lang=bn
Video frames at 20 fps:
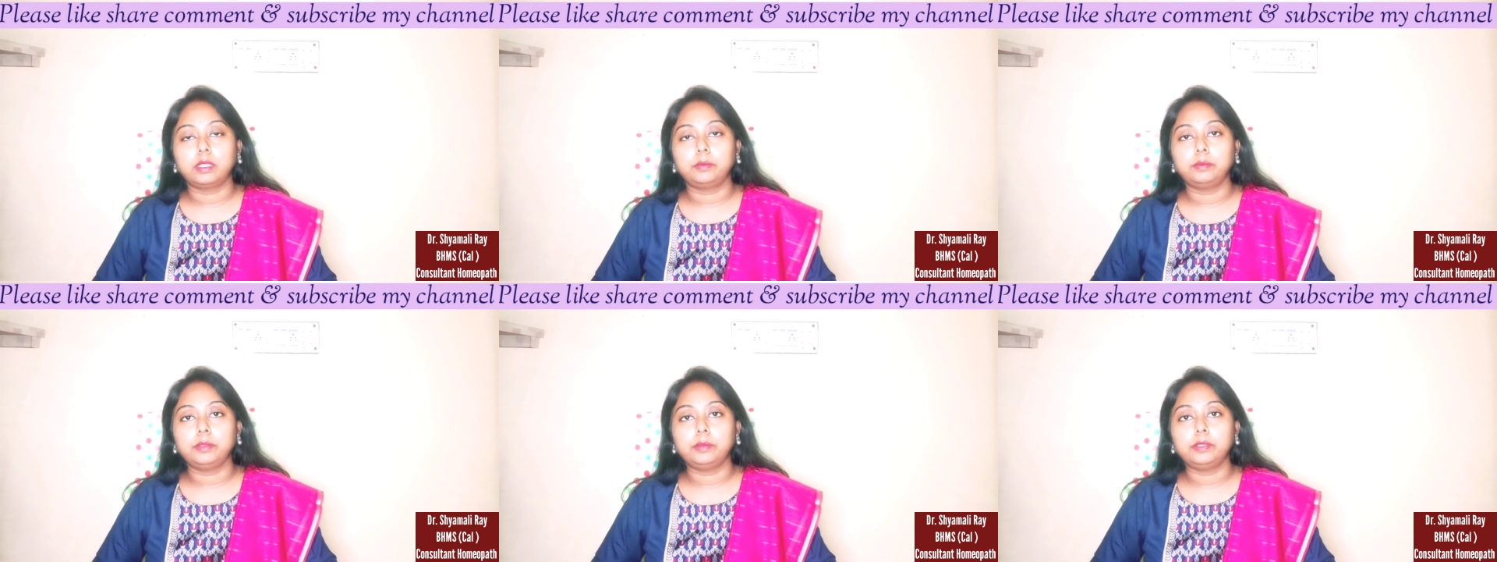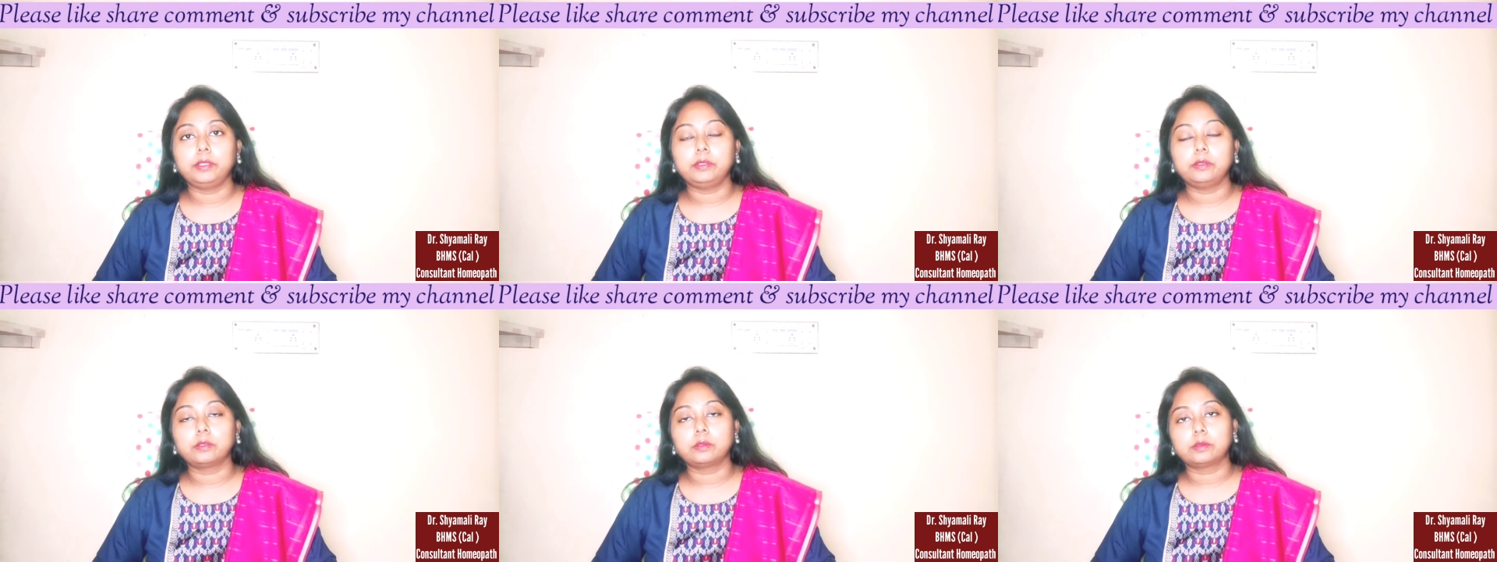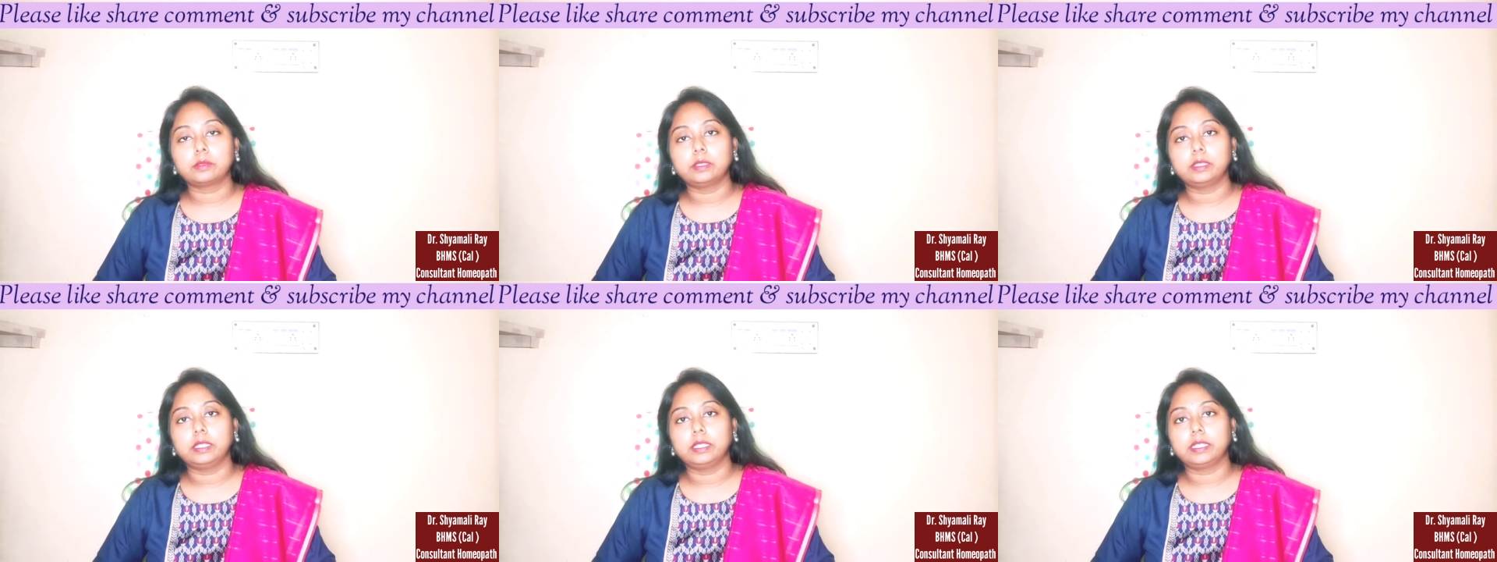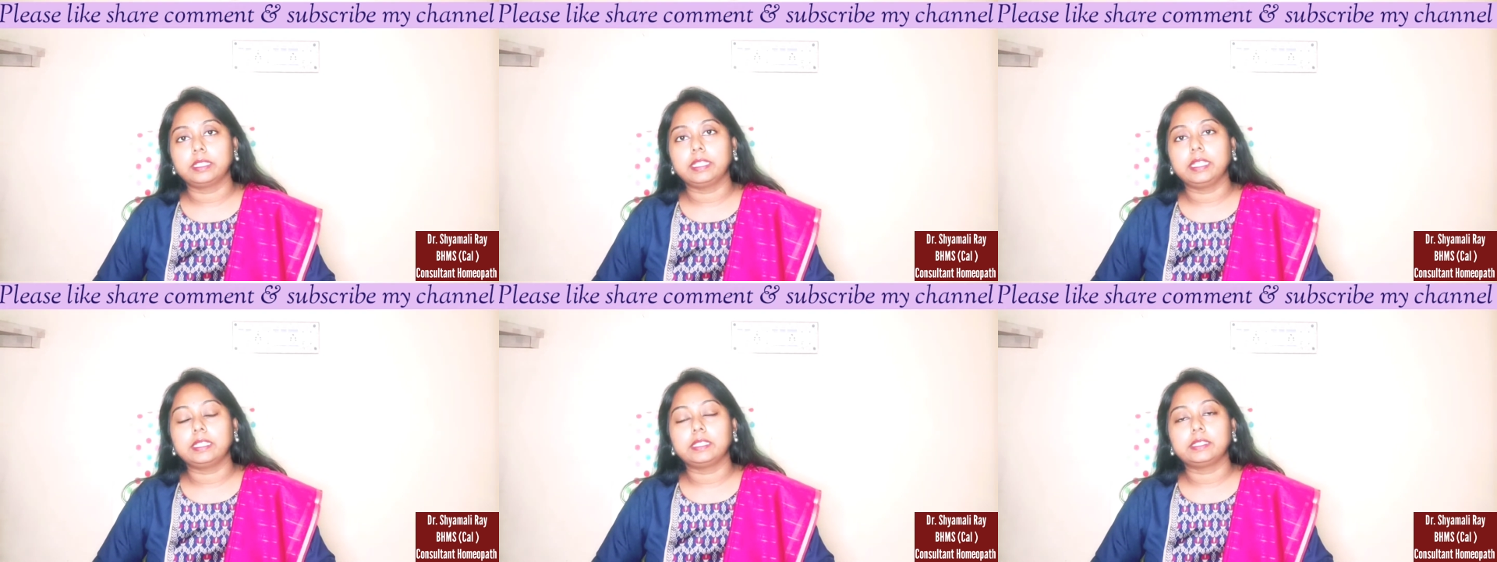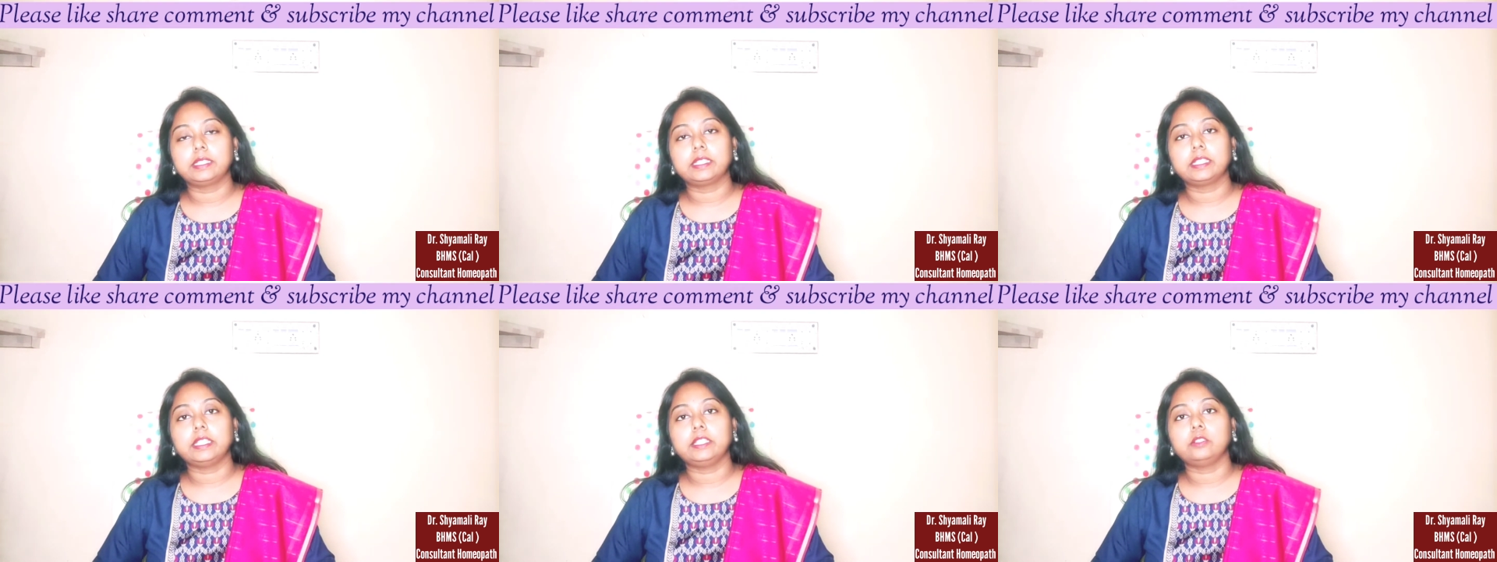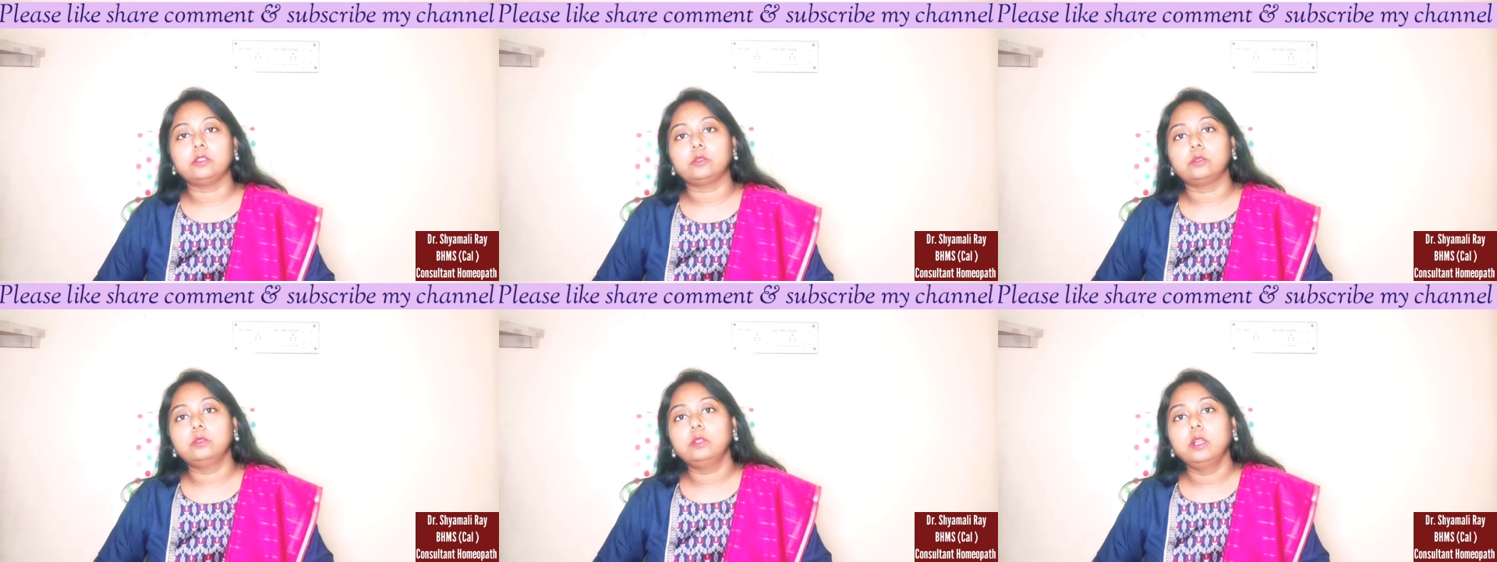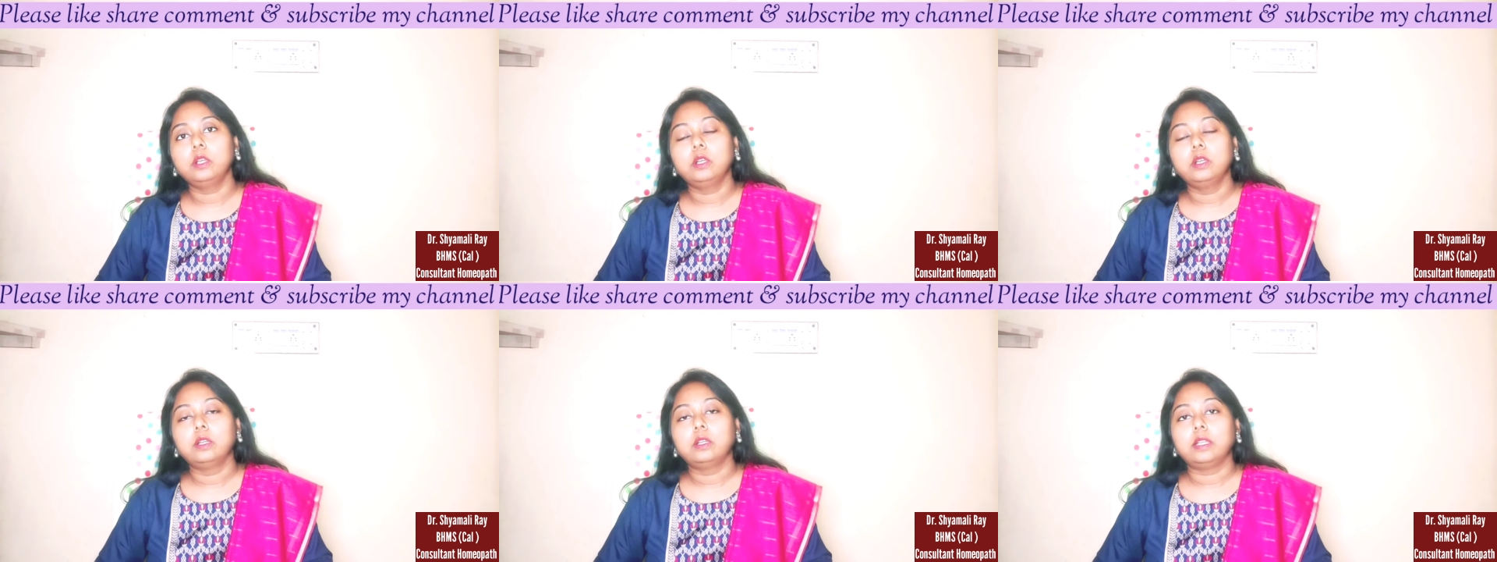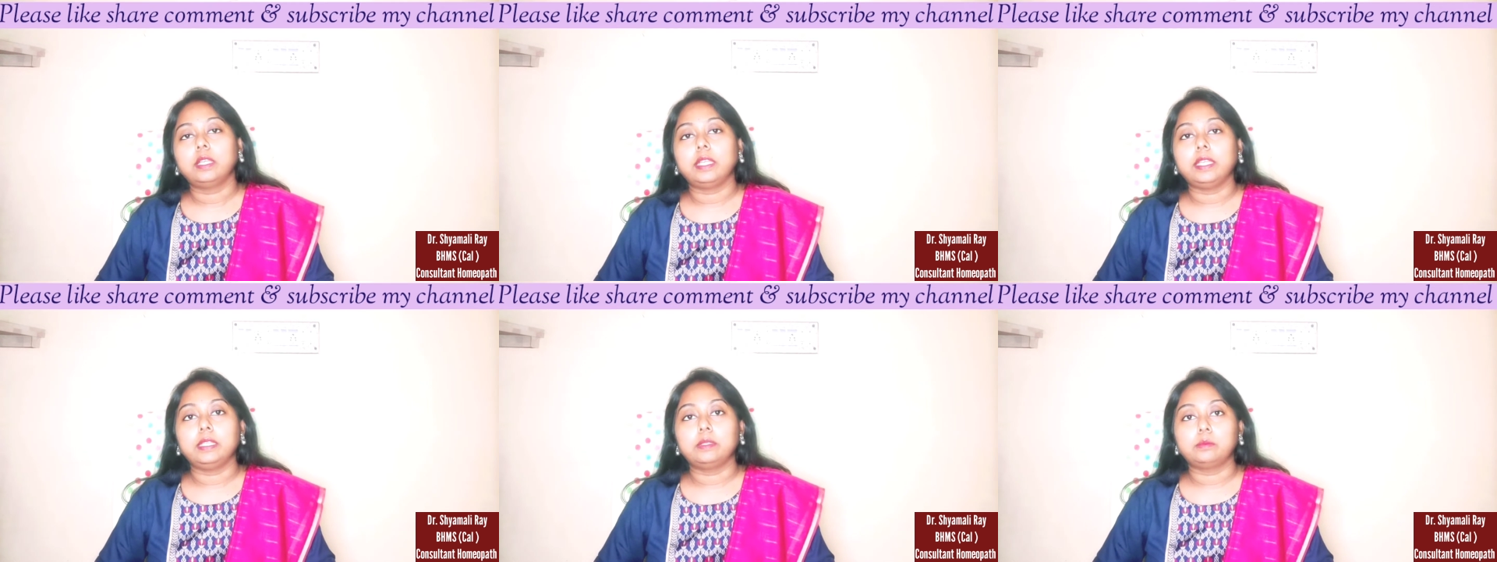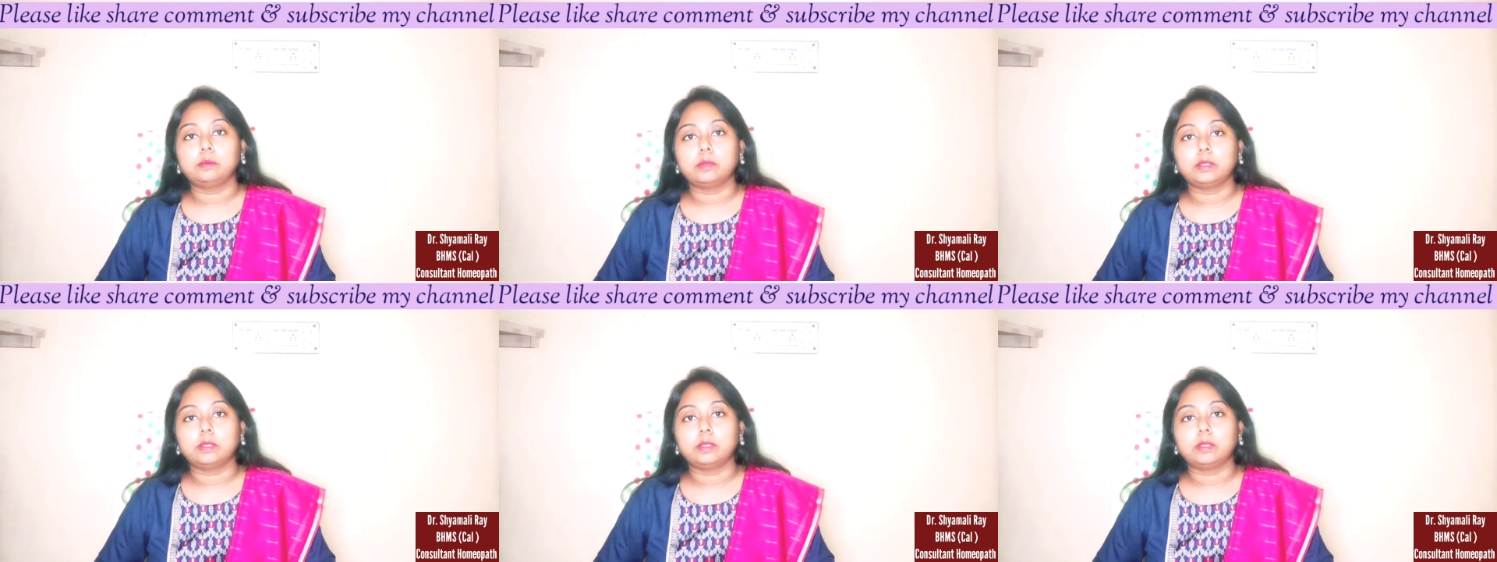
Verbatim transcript: বিভিন্ন ক্ষেত্রে কিন্তু এই